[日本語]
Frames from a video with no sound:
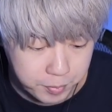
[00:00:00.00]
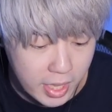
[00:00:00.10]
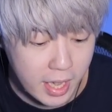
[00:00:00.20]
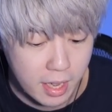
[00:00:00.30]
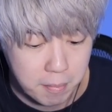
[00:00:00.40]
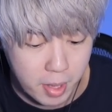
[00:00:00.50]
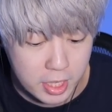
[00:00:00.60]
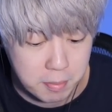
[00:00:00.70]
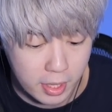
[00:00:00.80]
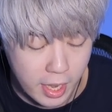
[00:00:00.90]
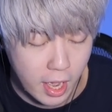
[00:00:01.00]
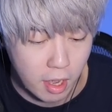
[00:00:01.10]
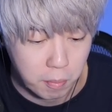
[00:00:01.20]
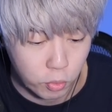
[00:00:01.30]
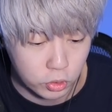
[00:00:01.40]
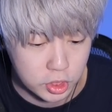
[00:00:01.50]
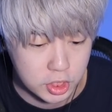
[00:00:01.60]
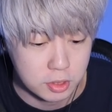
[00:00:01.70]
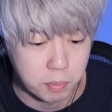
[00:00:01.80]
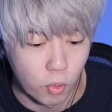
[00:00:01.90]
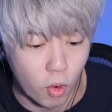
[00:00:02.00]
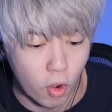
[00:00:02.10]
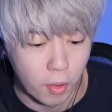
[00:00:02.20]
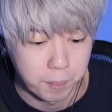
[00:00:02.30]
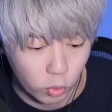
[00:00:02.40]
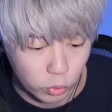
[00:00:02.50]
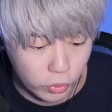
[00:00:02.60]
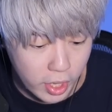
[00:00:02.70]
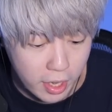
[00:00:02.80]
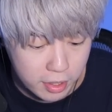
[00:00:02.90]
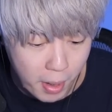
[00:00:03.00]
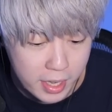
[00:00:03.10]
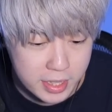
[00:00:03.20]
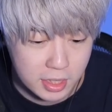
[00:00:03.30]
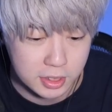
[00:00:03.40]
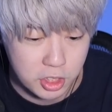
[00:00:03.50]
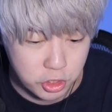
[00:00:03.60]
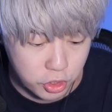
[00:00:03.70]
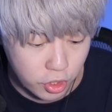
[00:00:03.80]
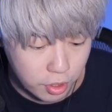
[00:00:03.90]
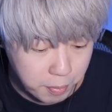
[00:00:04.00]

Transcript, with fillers: で、まあ、今ね僕自身もこのねバリア選手、